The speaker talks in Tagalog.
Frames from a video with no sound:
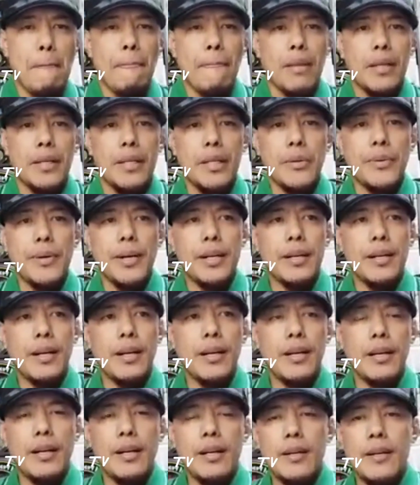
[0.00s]
ginawang
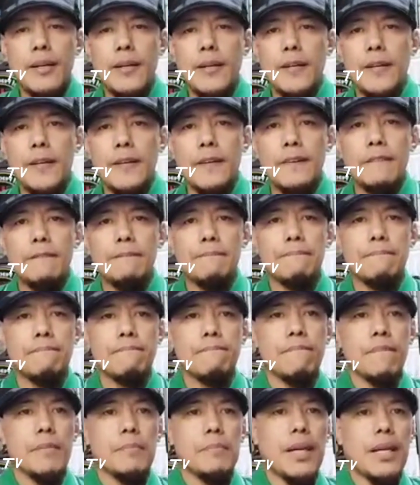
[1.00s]
uh,
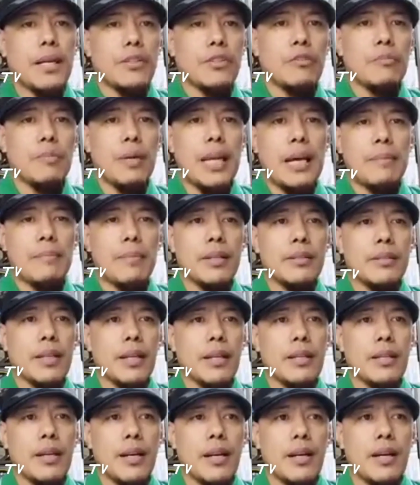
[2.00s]
para doon malaman
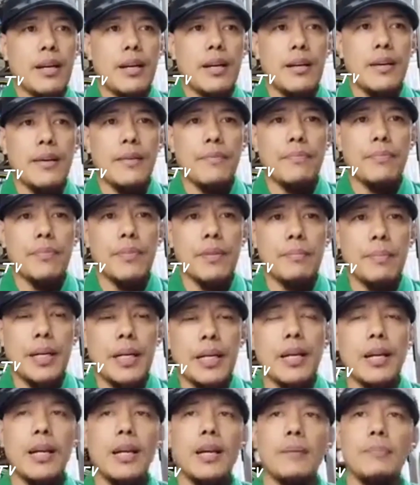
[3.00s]
kay uh,
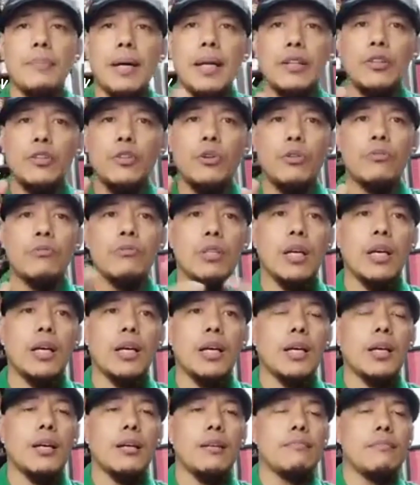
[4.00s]
para para doon
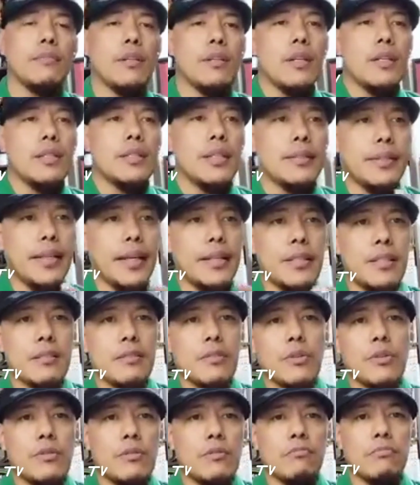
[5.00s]
sa sa
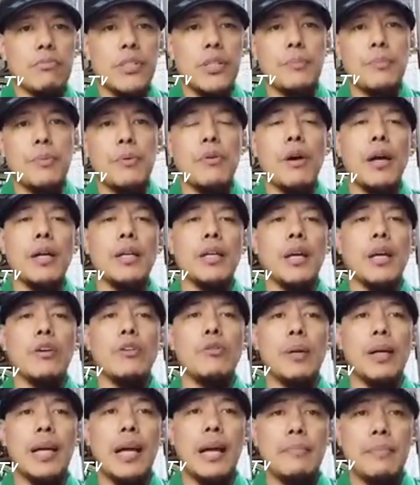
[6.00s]
test kung siya po ay uh,
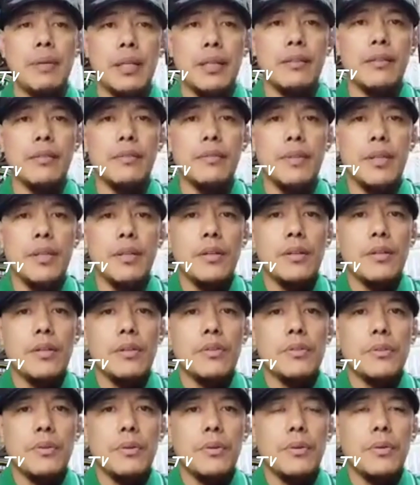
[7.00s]
gumagamit.
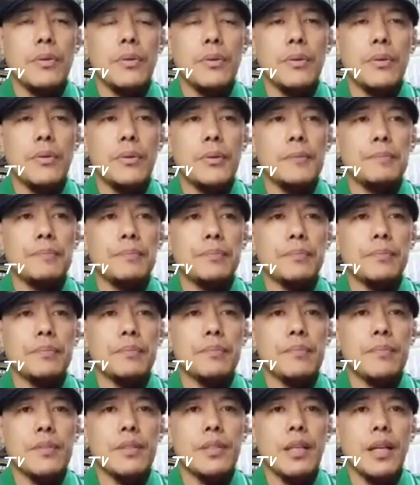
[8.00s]
So,
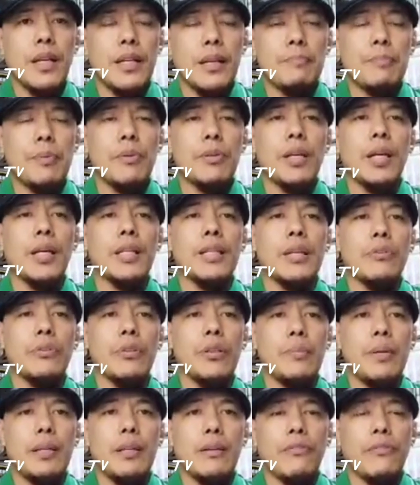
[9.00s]
ayan po, nakita
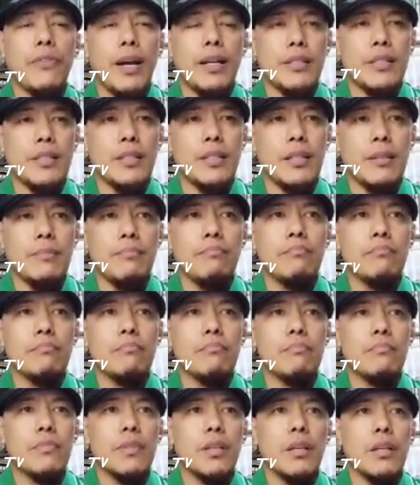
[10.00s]
nyo naman, uh, positive
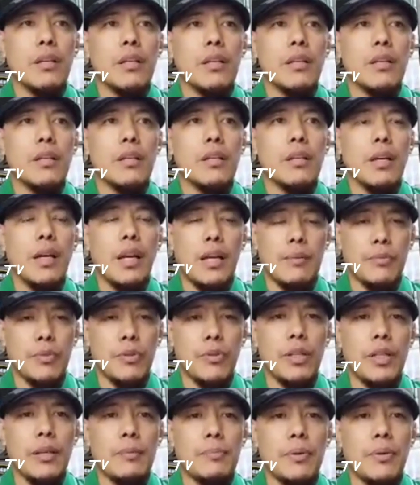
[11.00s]
eh,
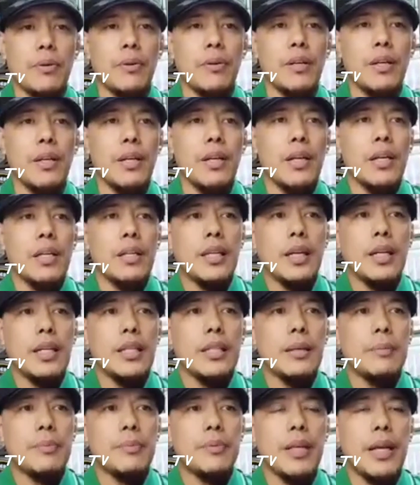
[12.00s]
alhamdulillah po,
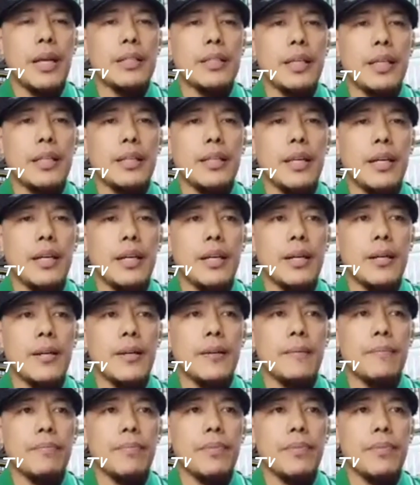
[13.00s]
nakita po natin na